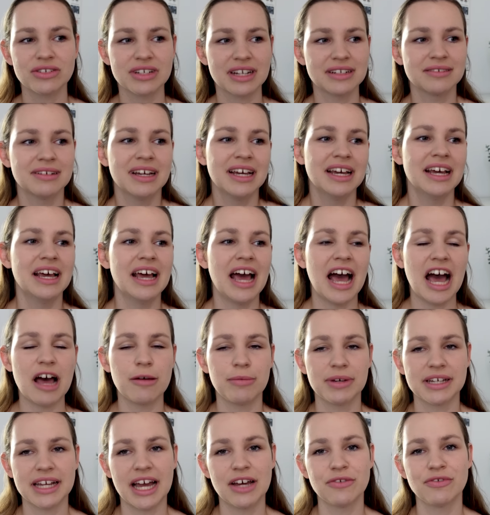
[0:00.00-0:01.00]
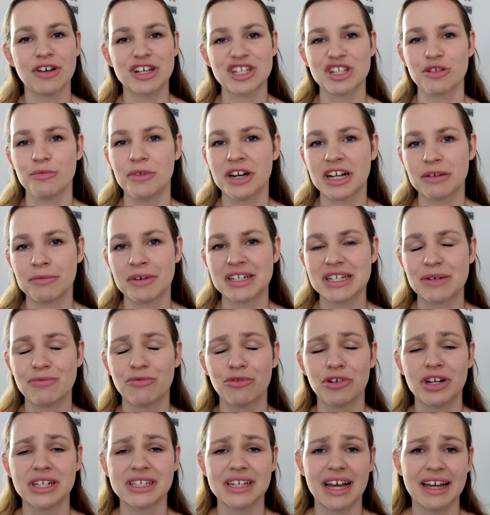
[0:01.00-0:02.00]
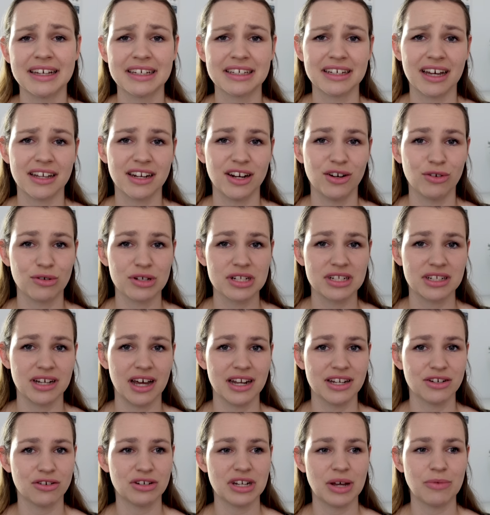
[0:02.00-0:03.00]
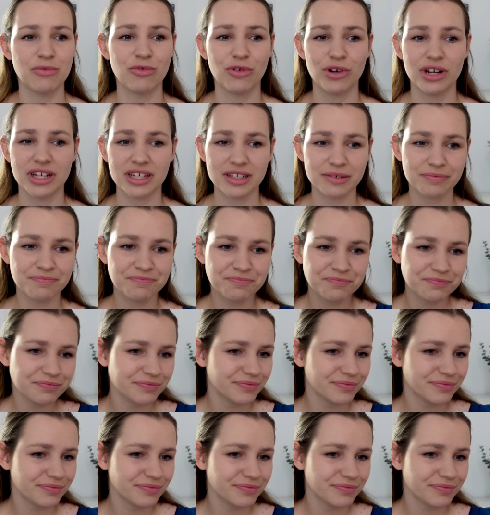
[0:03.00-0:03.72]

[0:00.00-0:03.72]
Und dann habe ich einfach so mitgemacht, obwohl ich eigentlich keine Lust hatte und obwohl ich